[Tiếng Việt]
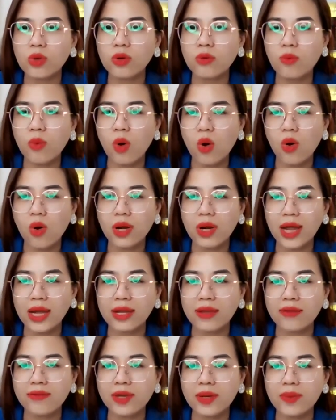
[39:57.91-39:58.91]
tuyên bố
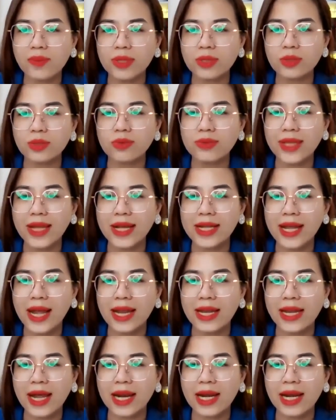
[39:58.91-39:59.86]
là cái việc mà chúng ta cài